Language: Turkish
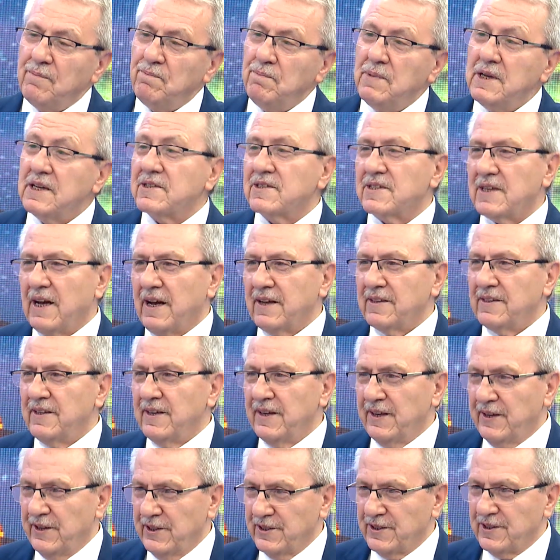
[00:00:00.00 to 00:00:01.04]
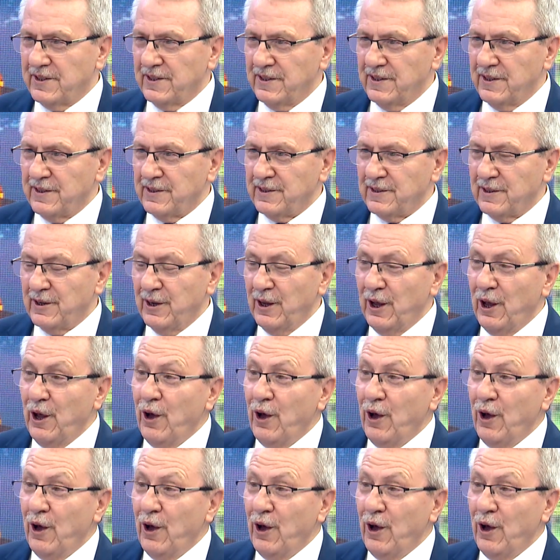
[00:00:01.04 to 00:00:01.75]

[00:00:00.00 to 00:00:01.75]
bir zatın kızıdır.